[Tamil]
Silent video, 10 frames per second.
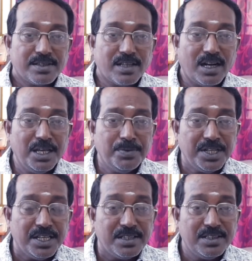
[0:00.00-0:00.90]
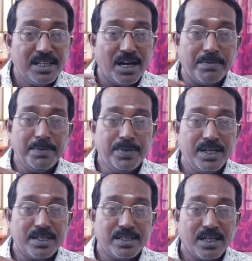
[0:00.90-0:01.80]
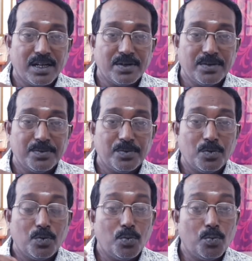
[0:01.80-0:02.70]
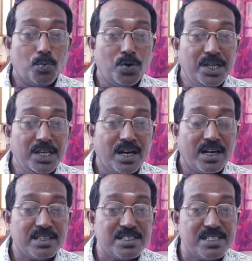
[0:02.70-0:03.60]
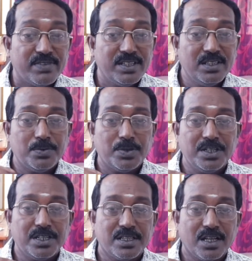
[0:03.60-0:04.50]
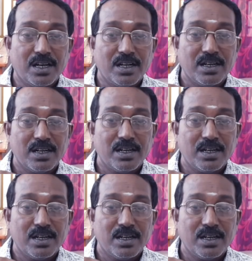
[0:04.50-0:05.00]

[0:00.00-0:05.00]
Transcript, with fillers: தலைமுடி எந்த அமைப்பில் இருந்தாலும் முடியானது சிவந்து போயிருந்தால்